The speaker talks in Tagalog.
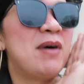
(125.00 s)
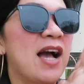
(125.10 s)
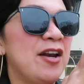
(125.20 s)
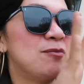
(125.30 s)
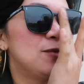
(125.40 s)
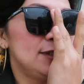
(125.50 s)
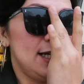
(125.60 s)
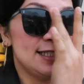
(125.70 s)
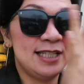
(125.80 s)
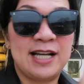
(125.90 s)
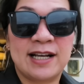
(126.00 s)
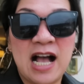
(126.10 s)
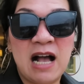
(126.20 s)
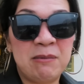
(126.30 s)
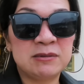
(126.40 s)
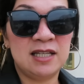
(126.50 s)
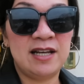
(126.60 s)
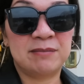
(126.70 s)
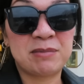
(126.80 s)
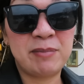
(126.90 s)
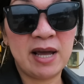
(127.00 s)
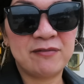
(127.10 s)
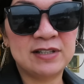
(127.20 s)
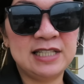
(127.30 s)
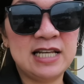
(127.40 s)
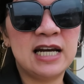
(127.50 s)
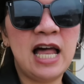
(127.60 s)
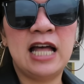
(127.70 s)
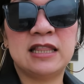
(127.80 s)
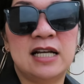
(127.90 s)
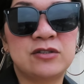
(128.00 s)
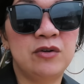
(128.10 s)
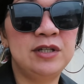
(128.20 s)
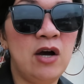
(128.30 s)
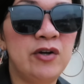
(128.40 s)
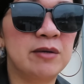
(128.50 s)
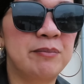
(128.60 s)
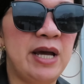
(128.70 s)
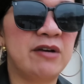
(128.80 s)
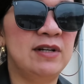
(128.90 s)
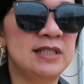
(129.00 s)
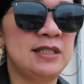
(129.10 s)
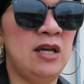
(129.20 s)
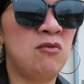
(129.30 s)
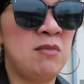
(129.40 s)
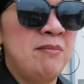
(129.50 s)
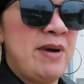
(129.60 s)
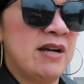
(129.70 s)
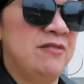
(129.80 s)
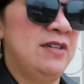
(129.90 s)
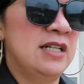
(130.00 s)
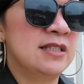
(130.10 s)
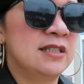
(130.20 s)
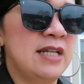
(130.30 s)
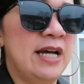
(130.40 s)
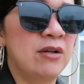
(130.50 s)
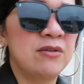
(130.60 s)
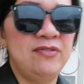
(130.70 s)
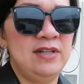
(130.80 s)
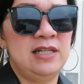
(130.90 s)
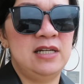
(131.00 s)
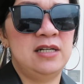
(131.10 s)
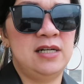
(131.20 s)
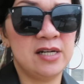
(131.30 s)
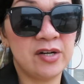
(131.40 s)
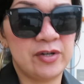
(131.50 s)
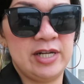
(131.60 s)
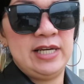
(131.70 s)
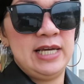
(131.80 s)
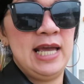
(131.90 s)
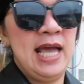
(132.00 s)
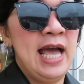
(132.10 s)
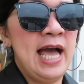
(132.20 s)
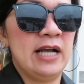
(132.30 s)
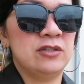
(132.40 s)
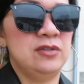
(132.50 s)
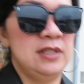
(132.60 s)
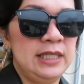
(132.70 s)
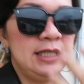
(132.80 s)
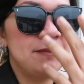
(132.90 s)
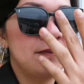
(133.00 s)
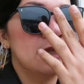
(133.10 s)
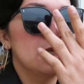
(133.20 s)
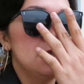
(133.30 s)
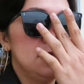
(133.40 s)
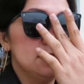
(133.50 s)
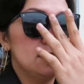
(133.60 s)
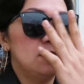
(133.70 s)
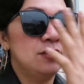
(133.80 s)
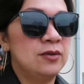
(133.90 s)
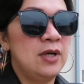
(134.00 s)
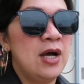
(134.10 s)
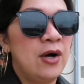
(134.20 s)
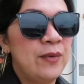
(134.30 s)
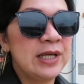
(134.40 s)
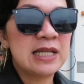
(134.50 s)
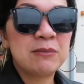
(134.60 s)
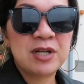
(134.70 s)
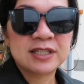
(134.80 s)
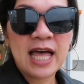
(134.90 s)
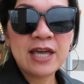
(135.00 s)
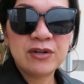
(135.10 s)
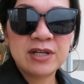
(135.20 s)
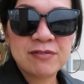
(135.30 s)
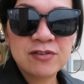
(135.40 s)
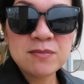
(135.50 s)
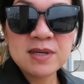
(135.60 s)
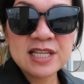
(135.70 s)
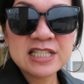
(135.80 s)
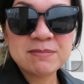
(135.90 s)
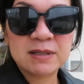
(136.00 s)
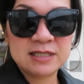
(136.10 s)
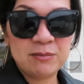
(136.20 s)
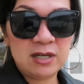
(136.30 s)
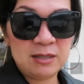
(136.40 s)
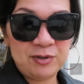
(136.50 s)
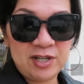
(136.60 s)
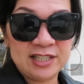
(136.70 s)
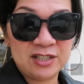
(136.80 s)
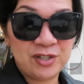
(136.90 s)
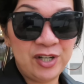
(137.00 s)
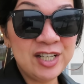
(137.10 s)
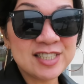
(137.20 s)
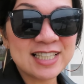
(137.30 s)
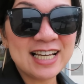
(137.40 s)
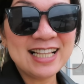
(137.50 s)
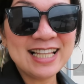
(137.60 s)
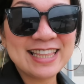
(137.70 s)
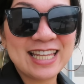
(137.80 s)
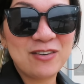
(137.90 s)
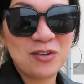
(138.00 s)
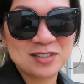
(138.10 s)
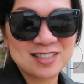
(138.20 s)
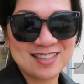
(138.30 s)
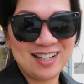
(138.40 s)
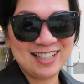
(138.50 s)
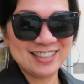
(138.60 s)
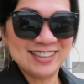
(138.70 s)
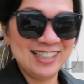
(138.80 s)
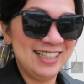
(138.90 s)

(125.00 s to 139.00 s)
tayo mag-ano muna kasi nagkakapag sila, nagbe-breakfast silang lahat kaso hindi ako nag-breakfast kasi ako mag-breakfast. I don't feel hungry actually. So, wait lang muna tayo in a few minutes. Magsisimula na po yung ating rehearsal and then we will start